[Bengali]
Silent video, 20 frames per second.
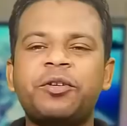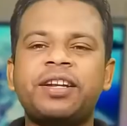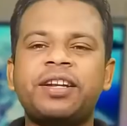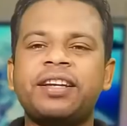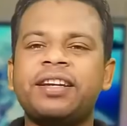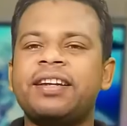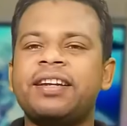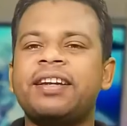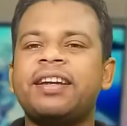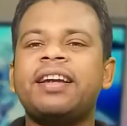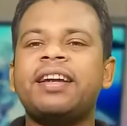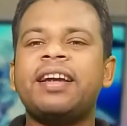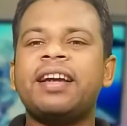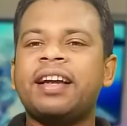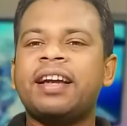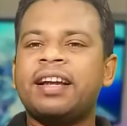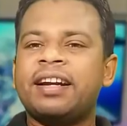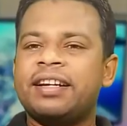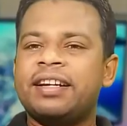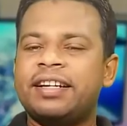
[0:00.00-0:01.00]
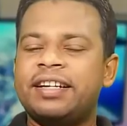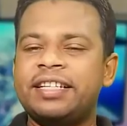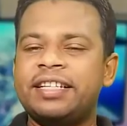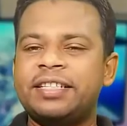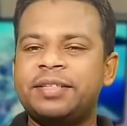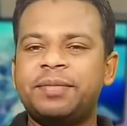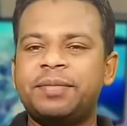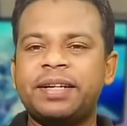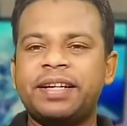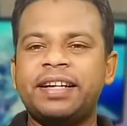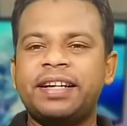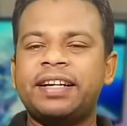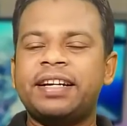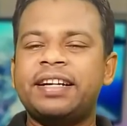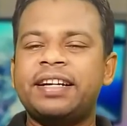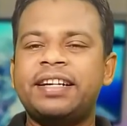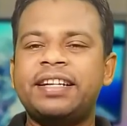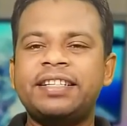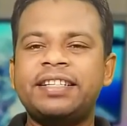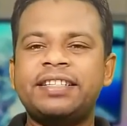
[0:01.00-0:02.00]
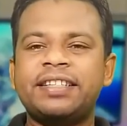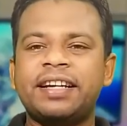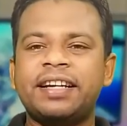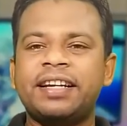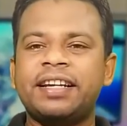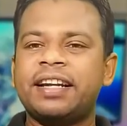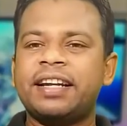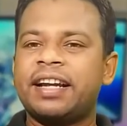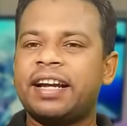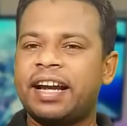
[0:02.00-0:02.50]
ফোনটি ডিসপ্লে ডিজাইন